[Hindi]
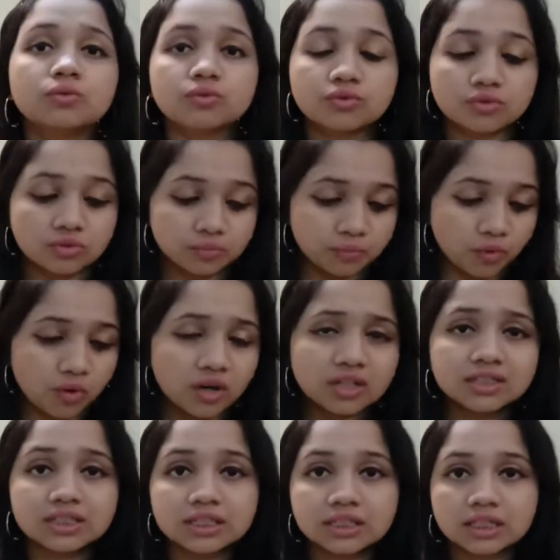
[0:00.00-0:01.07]
उसको
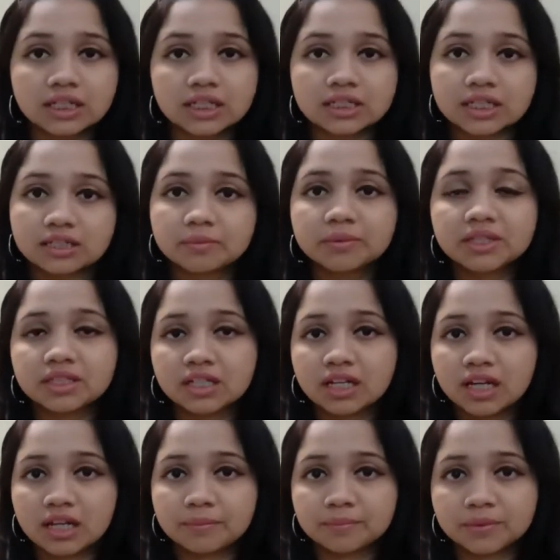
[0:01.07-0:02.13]
बहुत जल्दी घटाने में ये
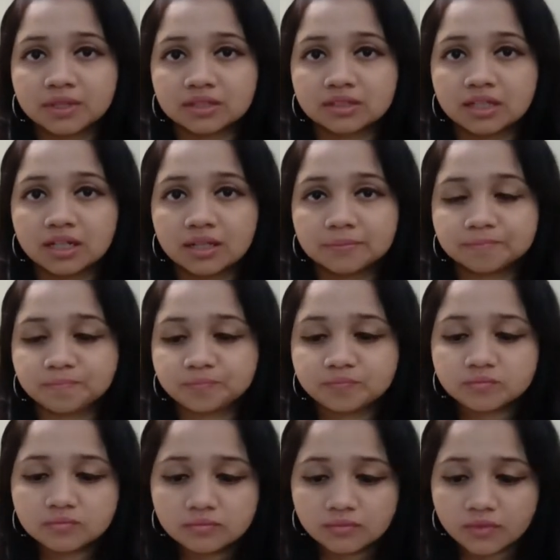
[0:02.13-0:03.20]
हेल्प करता है
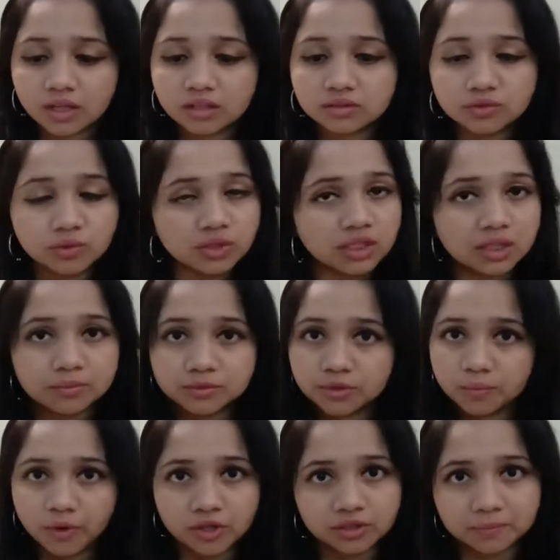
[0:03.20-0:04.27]
तो ये मुझे
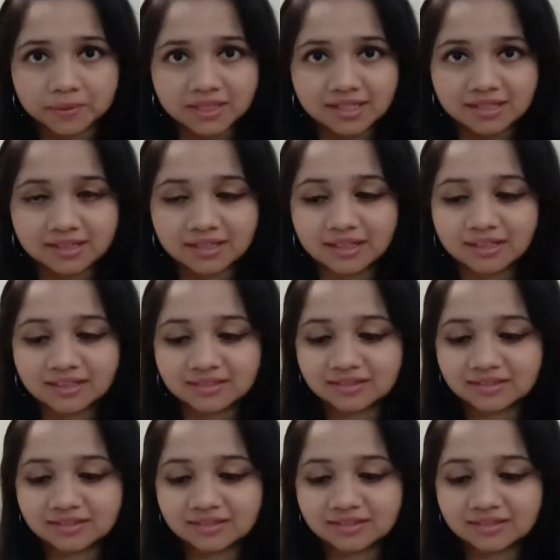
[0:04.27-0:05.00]
बहुत पसंद है